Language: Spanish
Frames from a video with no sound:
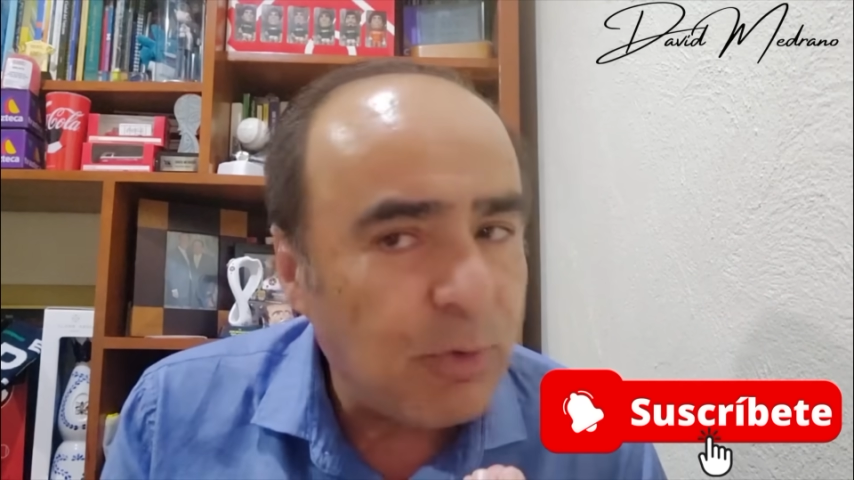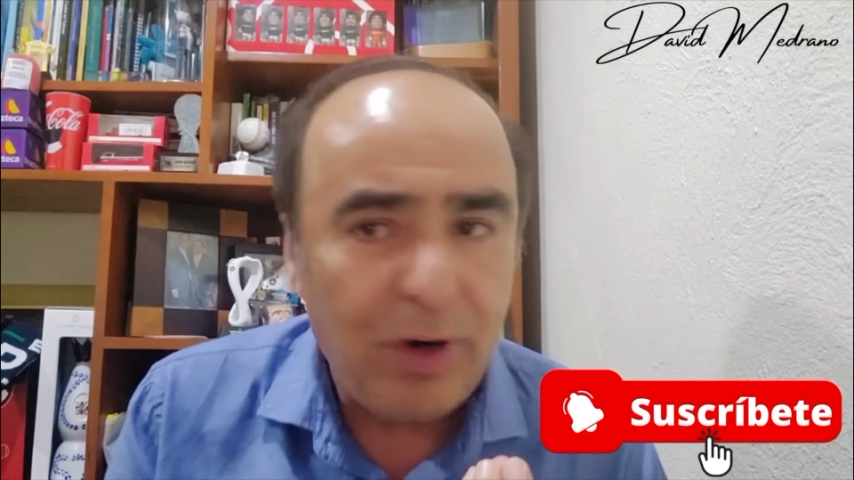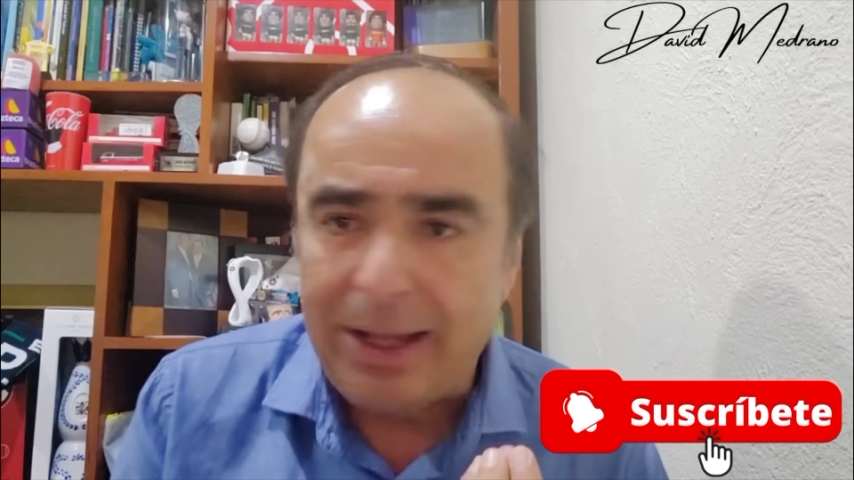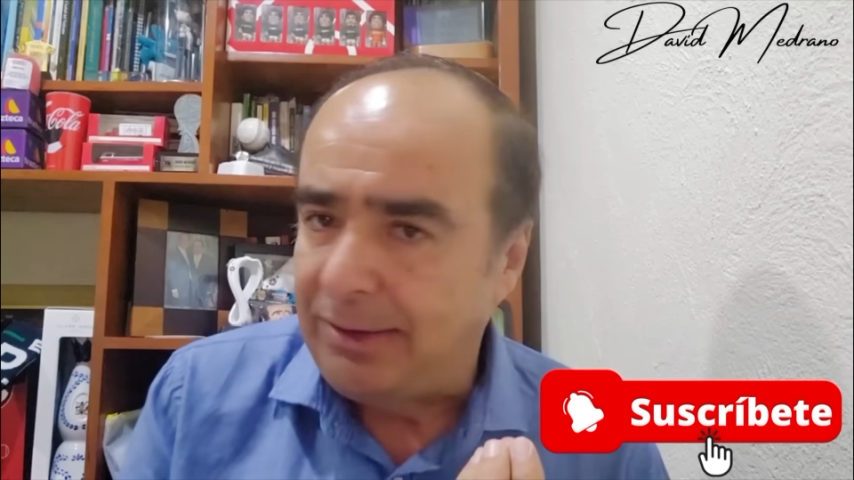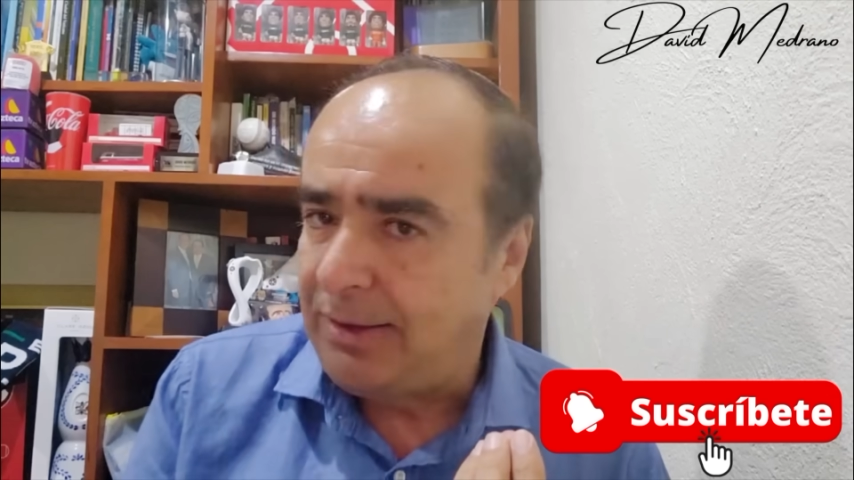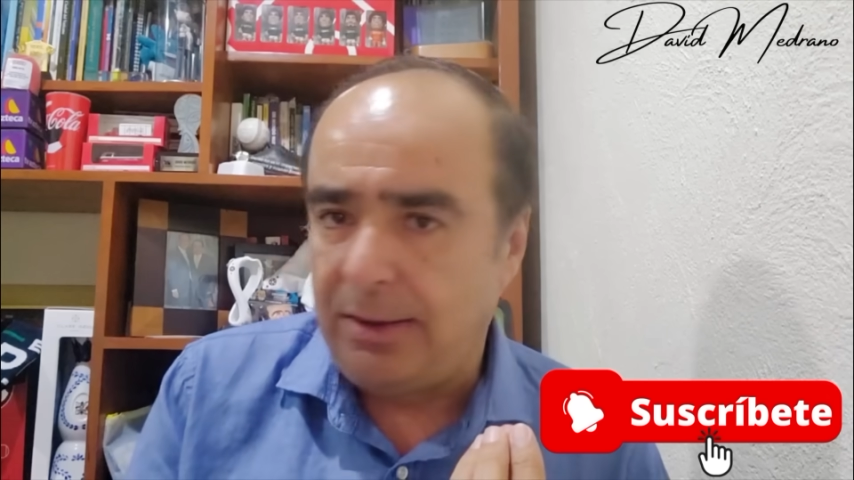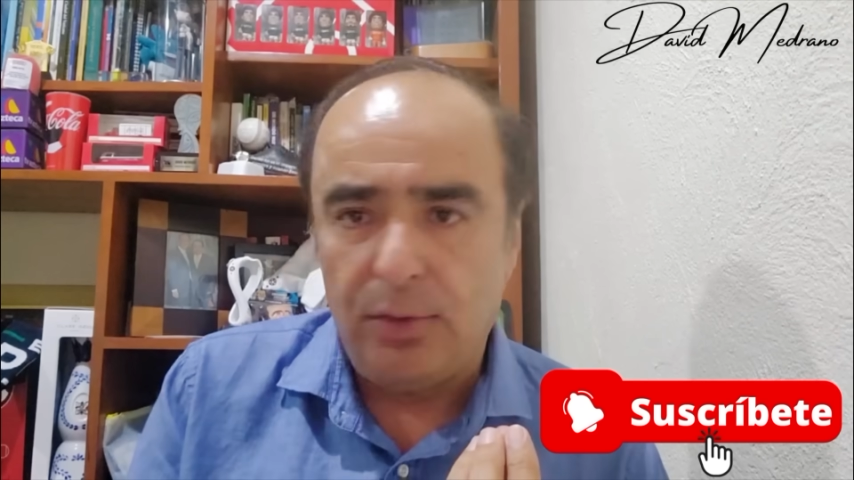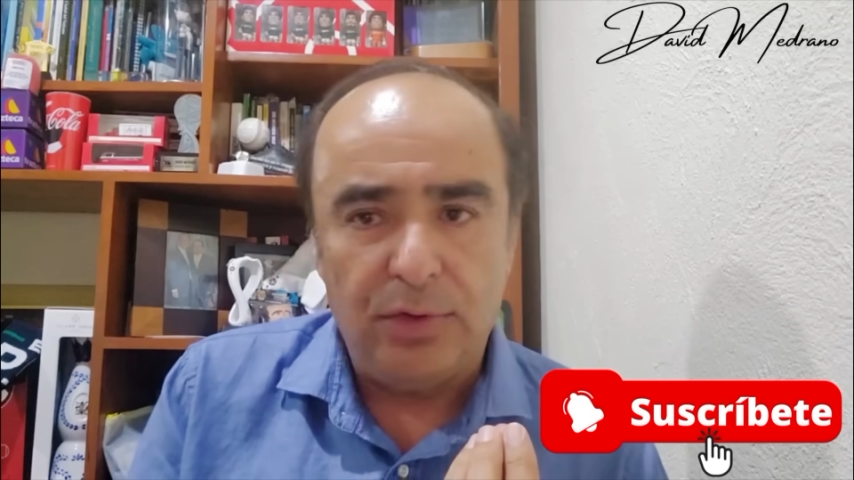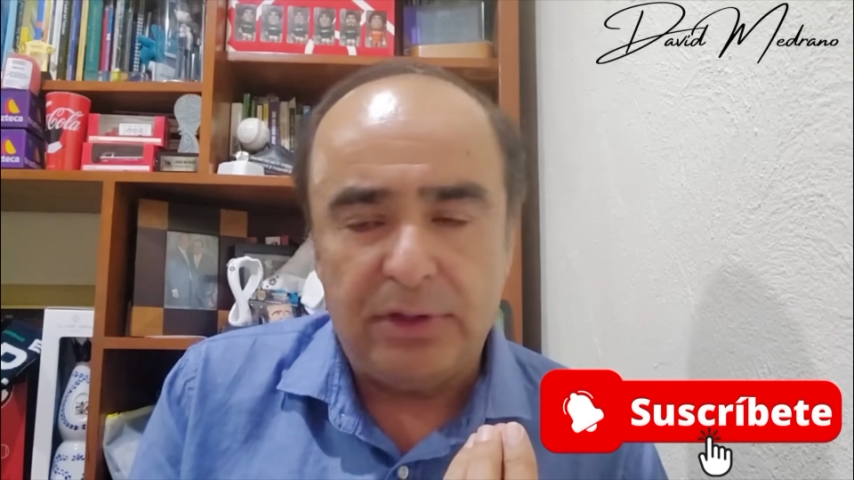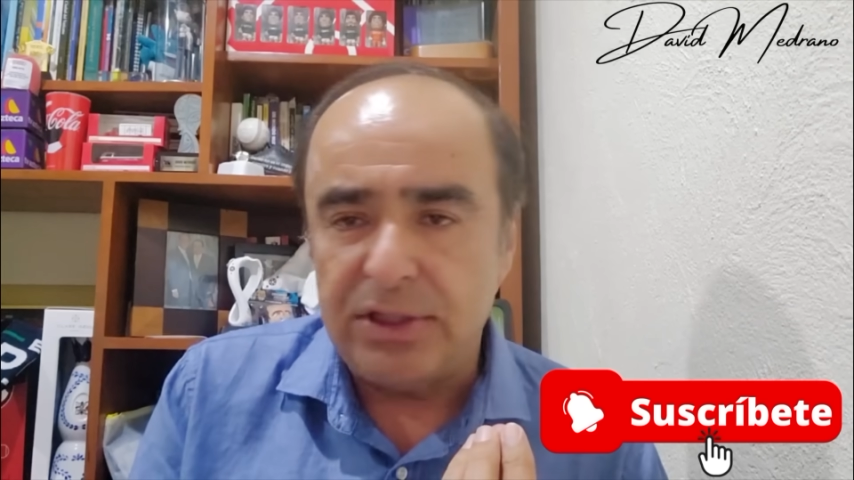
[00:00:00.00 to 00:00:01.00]
volante de
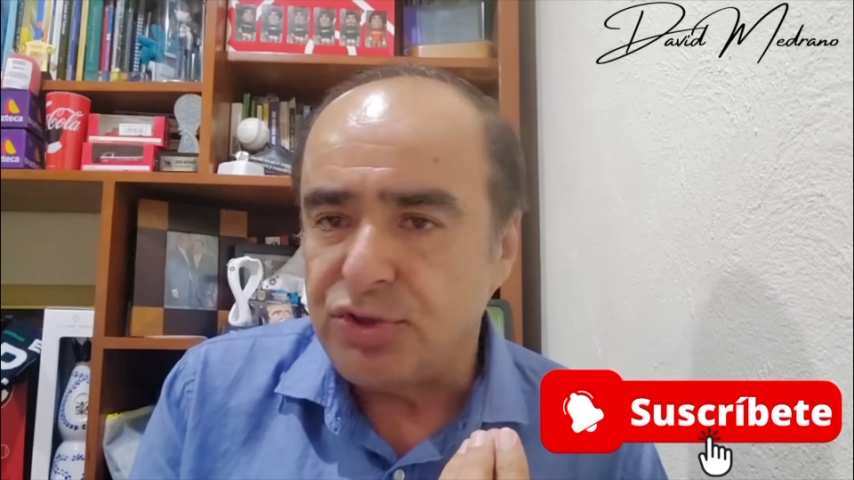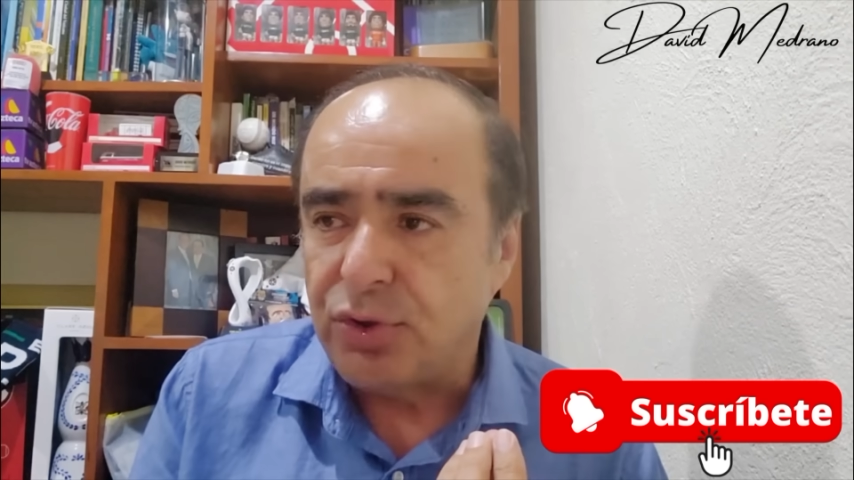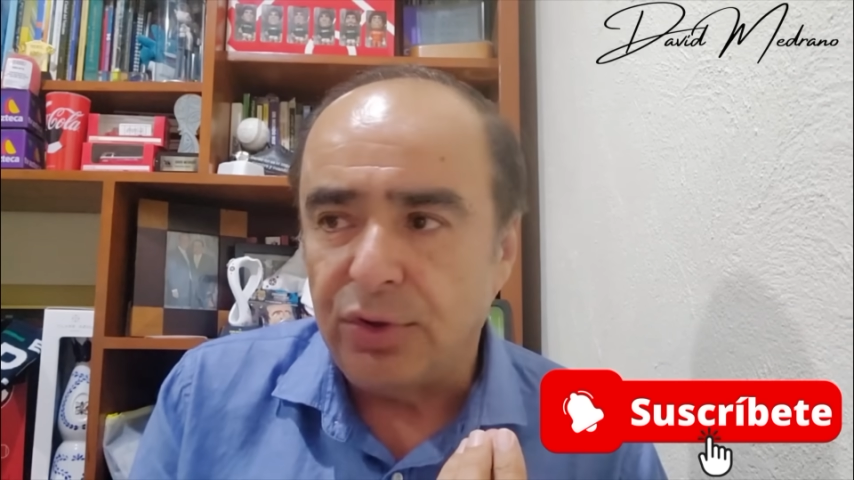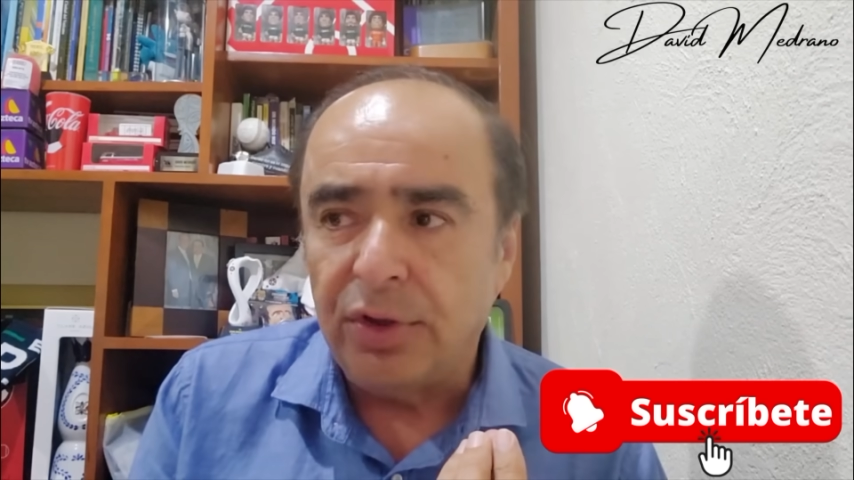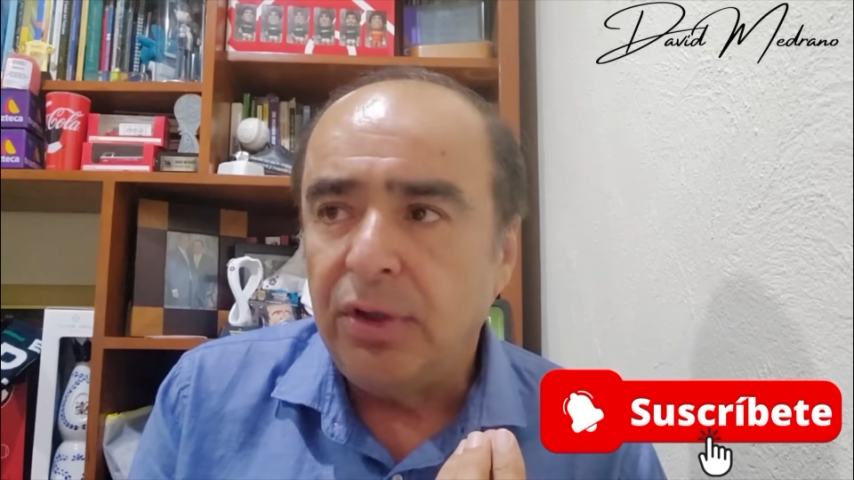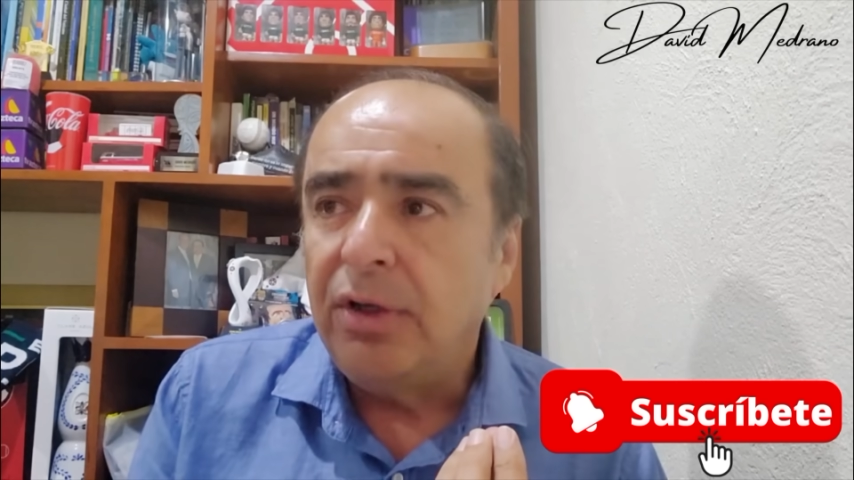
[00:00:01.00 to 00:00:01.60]
contención.